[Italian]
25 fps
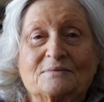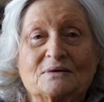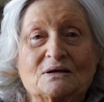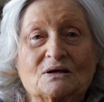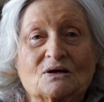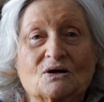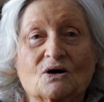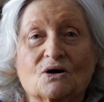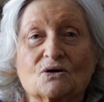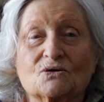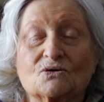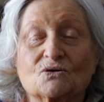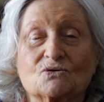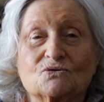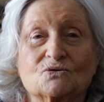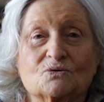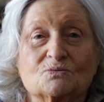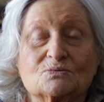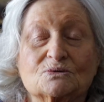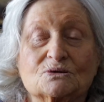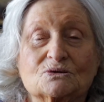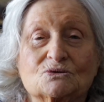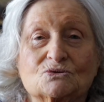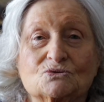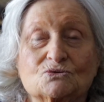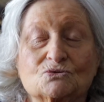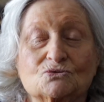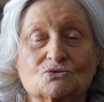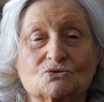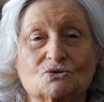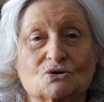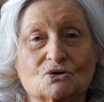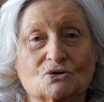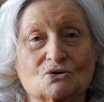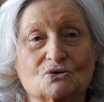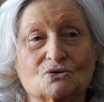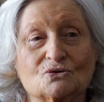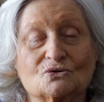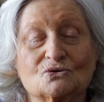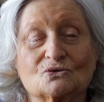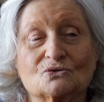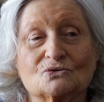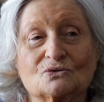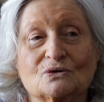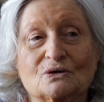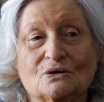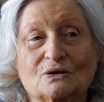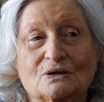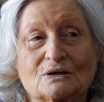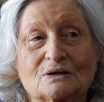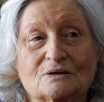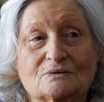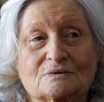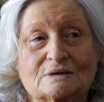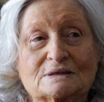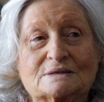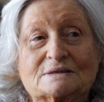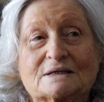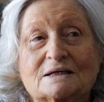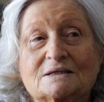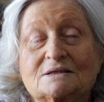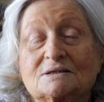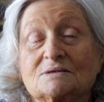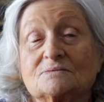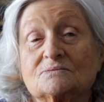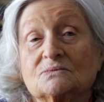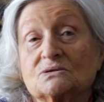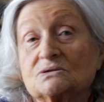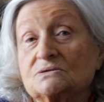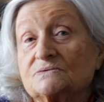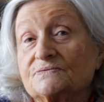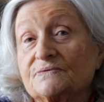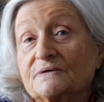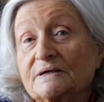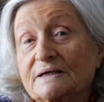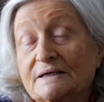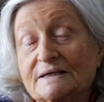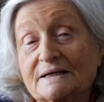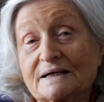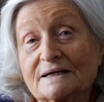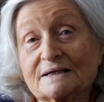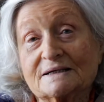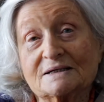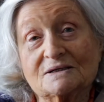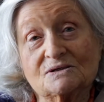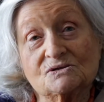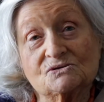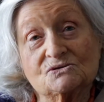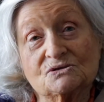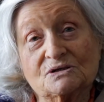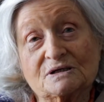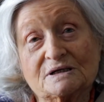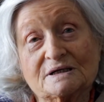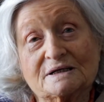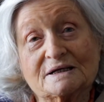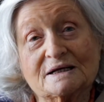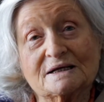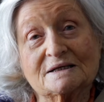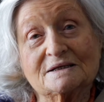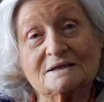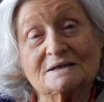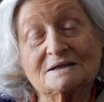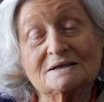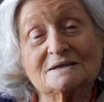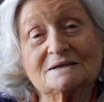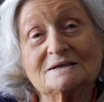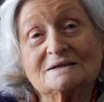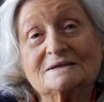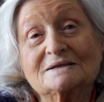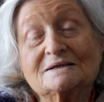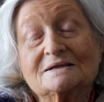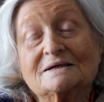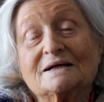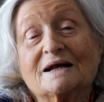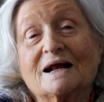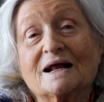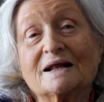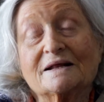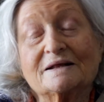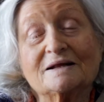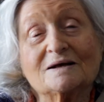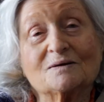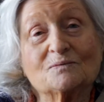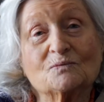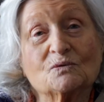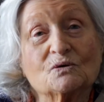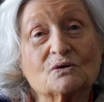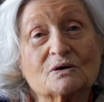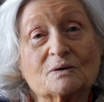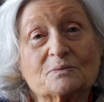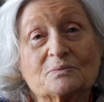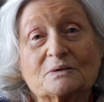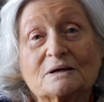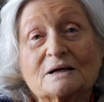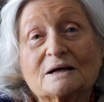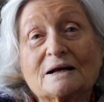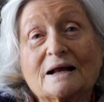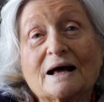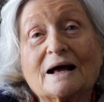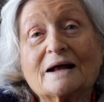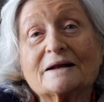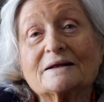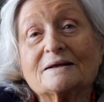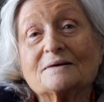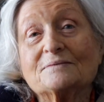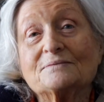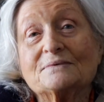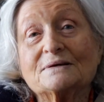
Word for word: mi ricordo soprattutto questa atmosfera che c'era di, di grande amore per l'arte